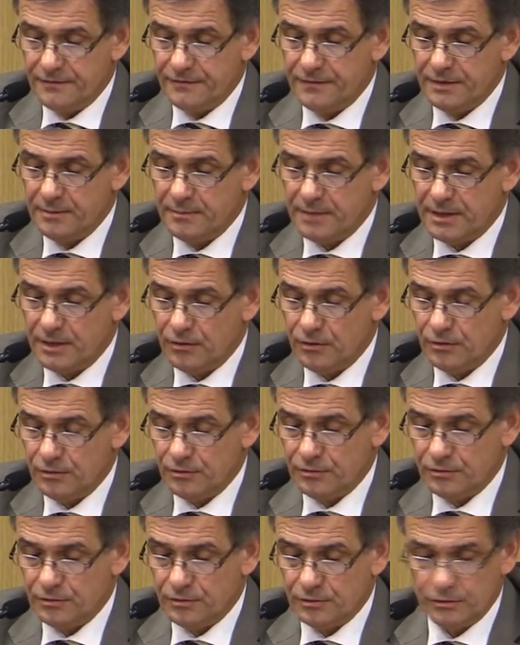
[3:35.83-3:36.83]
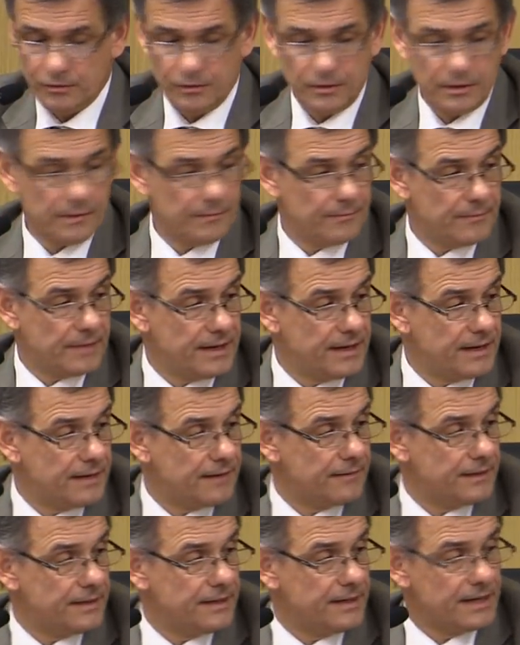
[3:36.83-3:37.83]
Firmado, doctor
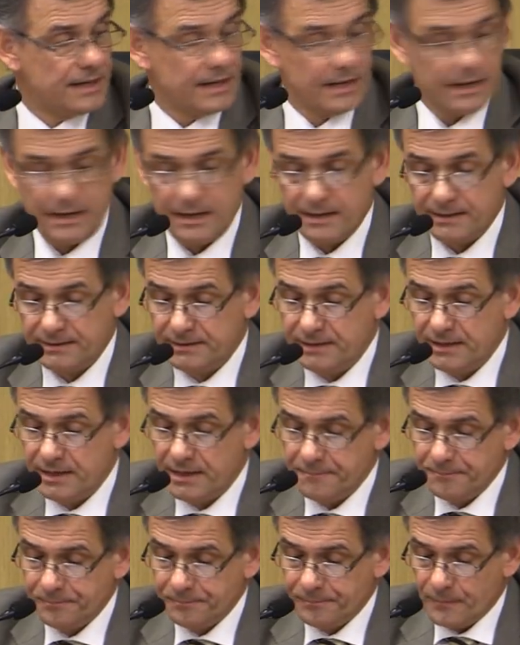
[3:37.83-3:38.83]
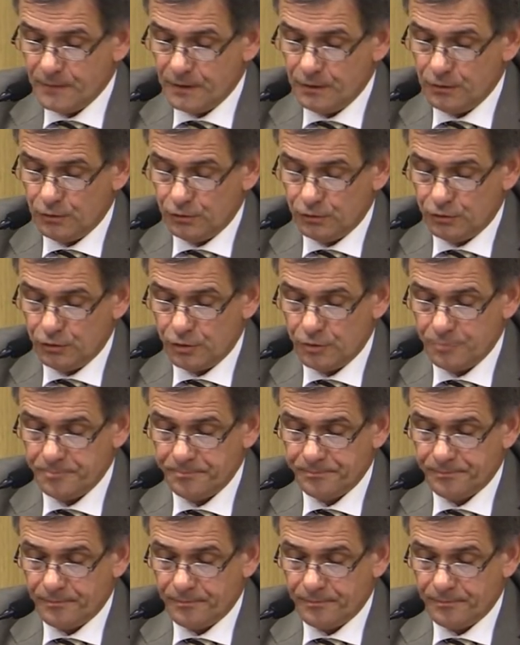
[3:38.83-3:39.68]
María Belina García, doctor...